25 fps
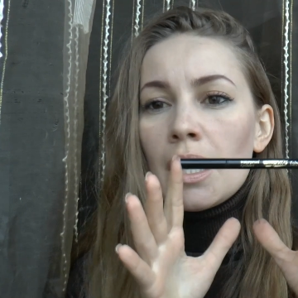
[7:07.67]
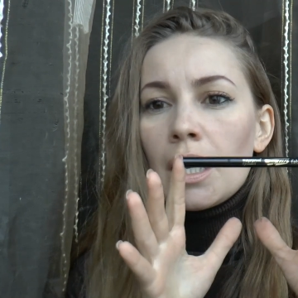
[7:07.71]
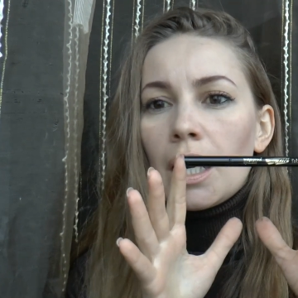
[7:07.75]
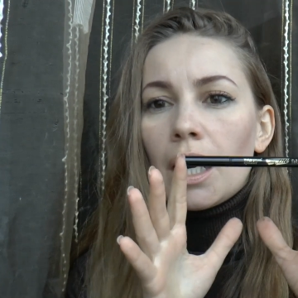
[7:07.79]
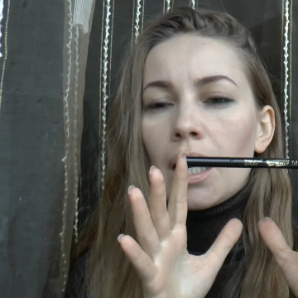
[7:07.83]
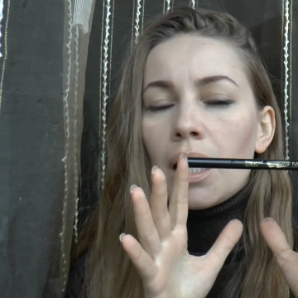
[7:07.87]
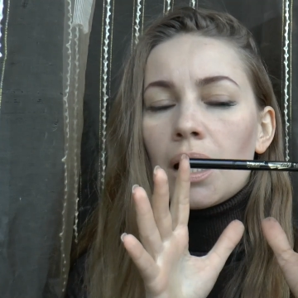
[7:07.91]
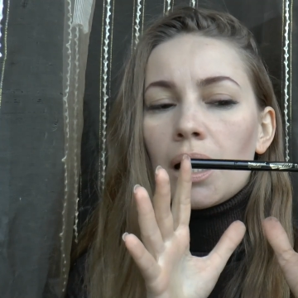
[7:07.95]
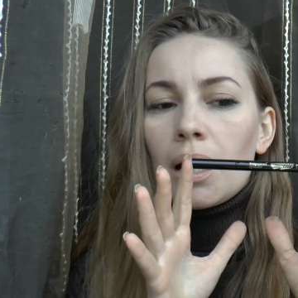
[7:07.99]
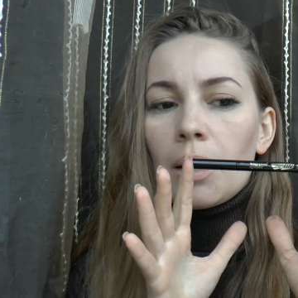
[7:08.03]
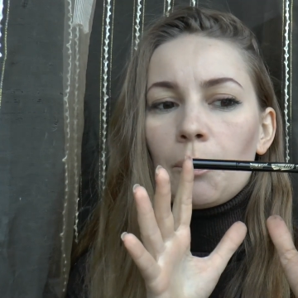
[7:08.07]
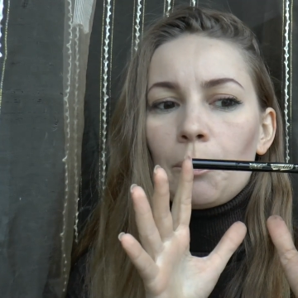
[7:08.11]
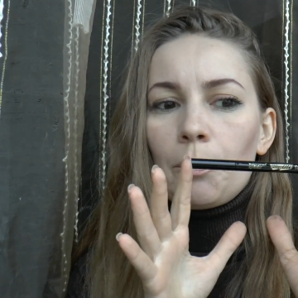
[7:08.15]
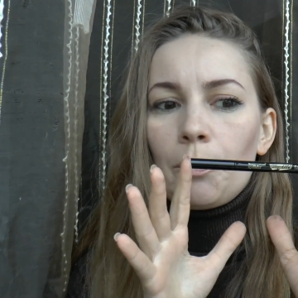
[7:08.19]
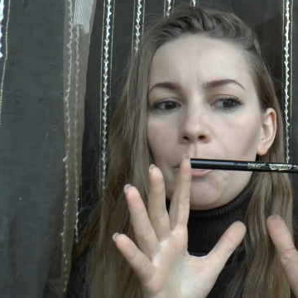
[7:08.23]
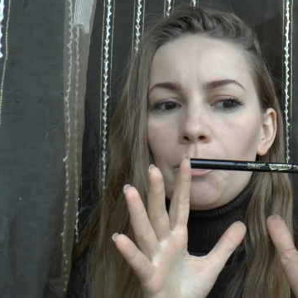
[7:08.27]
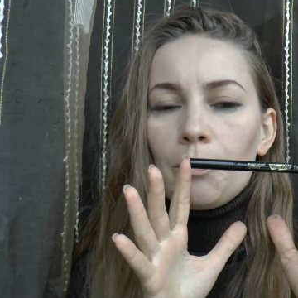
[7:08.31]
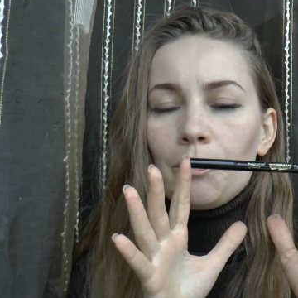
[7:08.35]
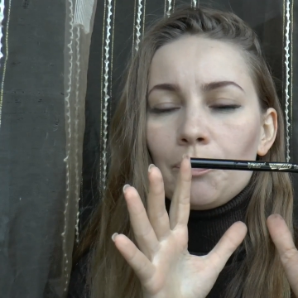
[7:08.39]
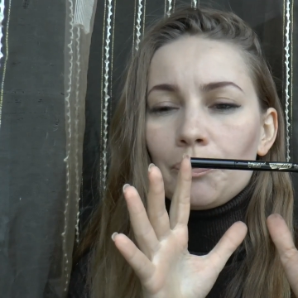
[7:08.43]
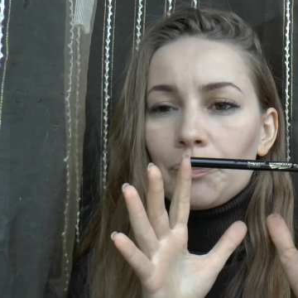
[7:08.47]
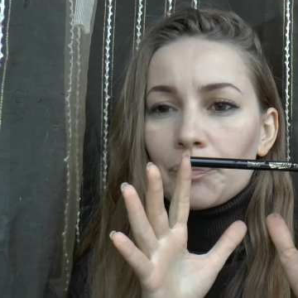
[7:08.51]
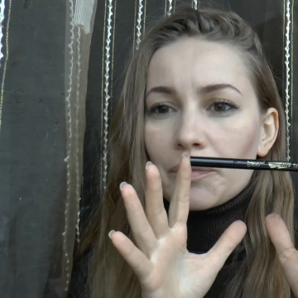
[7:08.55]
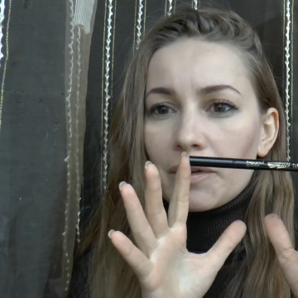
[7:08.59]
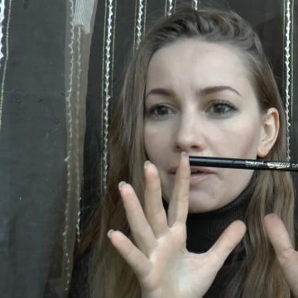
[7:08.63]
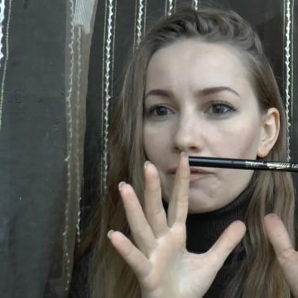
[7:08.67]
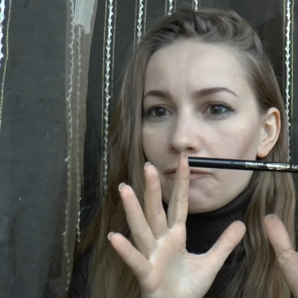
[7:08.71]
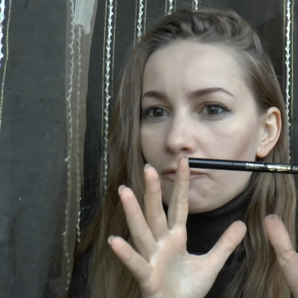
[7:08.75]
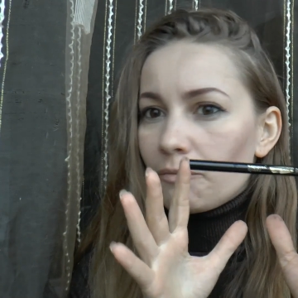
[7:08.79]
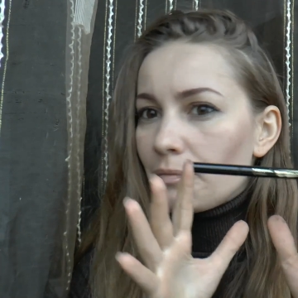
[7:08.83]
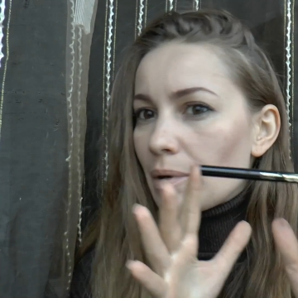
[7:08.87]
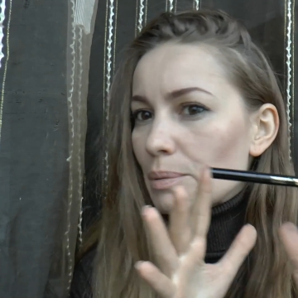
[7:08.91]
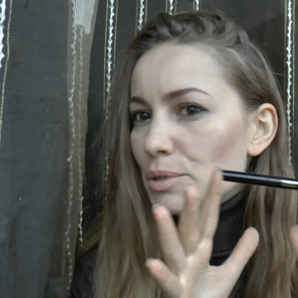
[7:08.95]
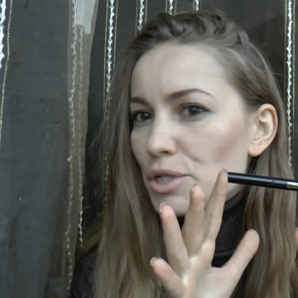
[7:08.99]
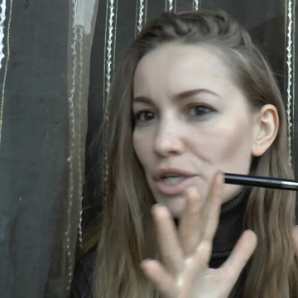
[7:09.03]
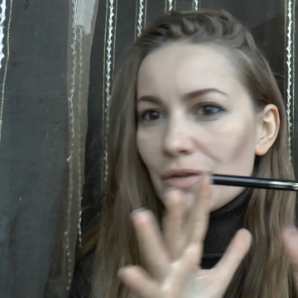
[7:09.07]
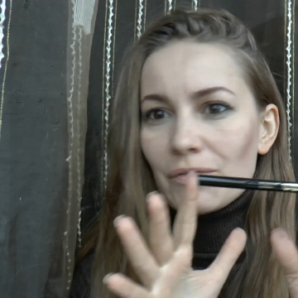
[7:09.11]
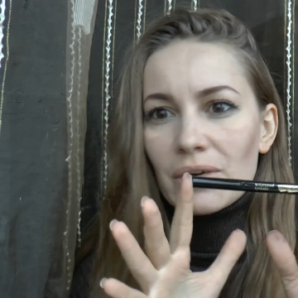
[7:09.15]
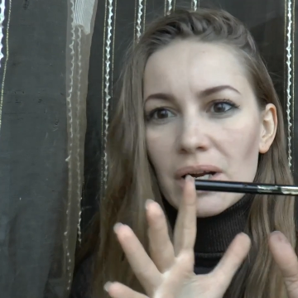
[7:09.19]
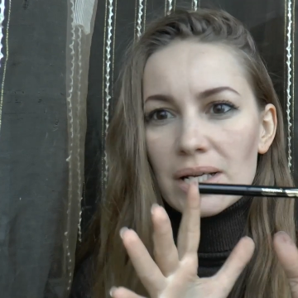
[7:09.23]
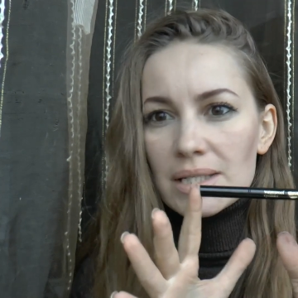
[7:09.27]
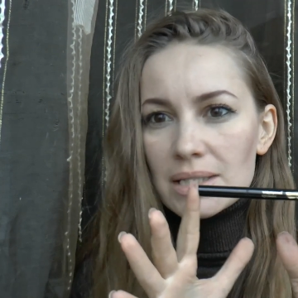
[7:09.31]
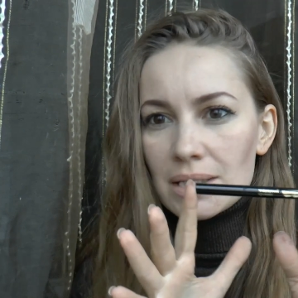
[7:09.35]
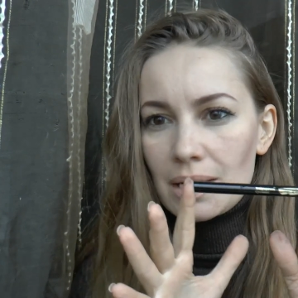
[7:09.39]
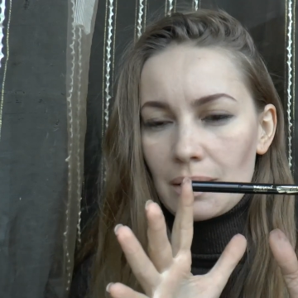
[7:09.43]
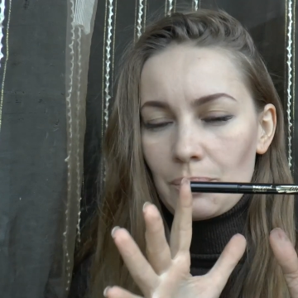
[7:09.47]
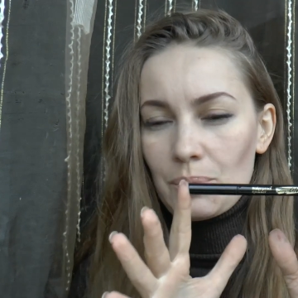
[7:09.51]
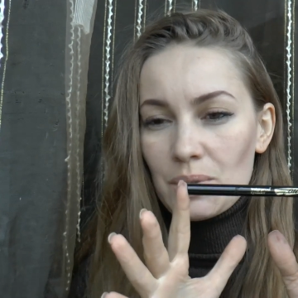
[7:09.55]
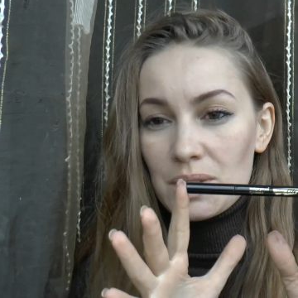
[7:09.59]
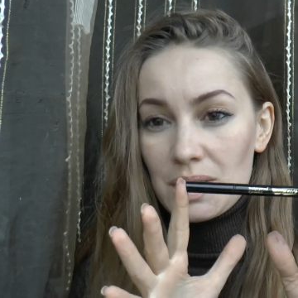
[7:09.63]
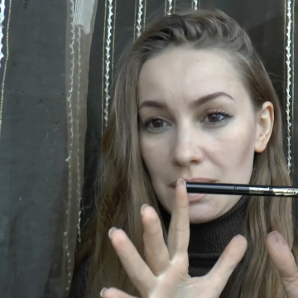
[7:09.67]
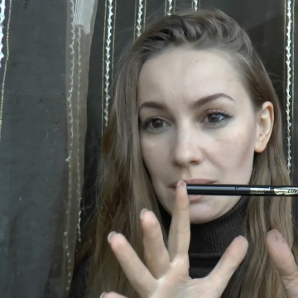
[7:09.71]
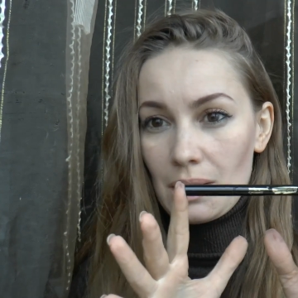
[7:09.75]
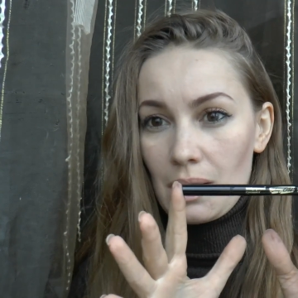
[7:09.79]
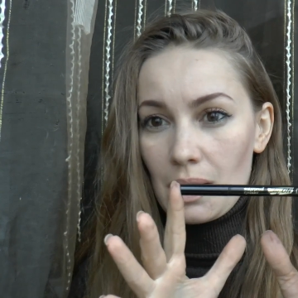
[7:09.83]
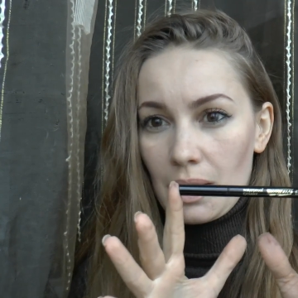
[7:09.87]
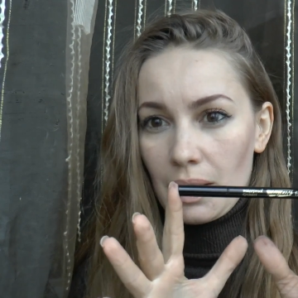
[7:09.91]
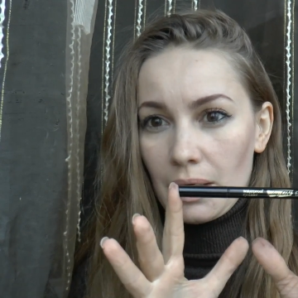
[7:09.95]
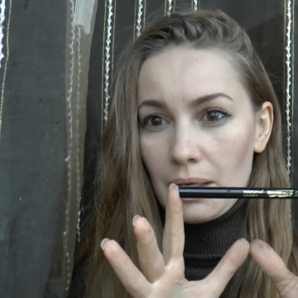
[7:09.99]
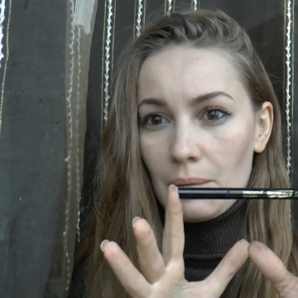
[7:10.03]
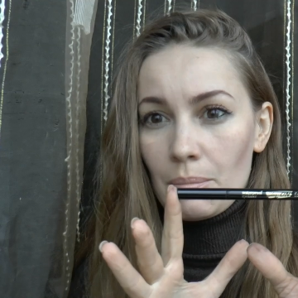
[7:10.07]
а, вообще в разных местах.